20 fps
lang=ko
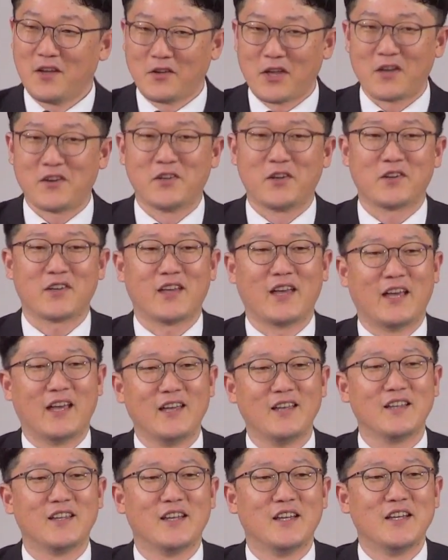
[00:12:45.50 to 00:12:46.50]
여기
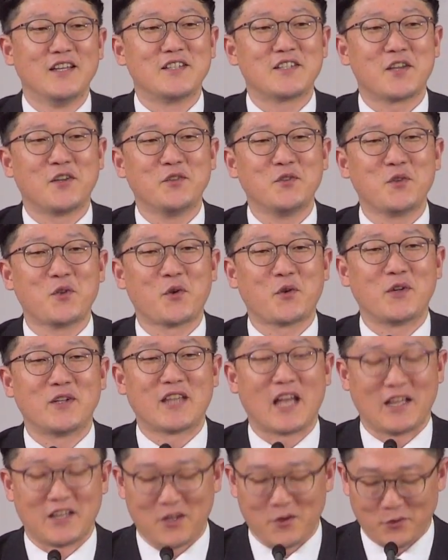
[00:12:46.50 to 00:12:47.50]
그렇게 선교를
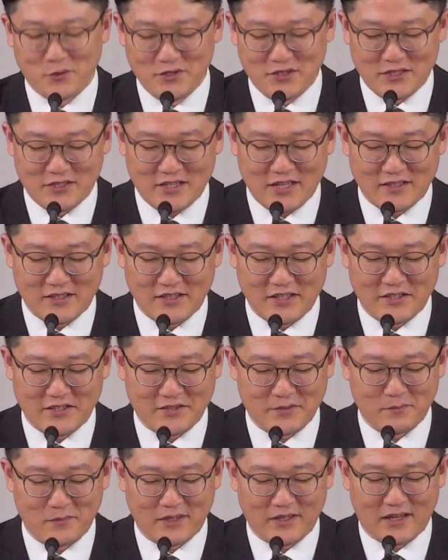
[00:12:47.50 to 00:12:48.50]
다녀온 지체들이
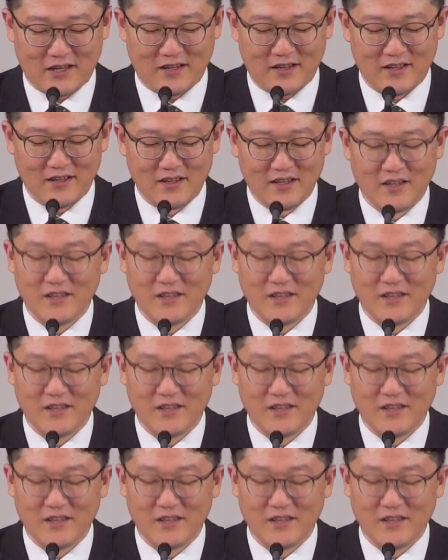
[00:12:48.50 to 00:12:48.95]
있습니다.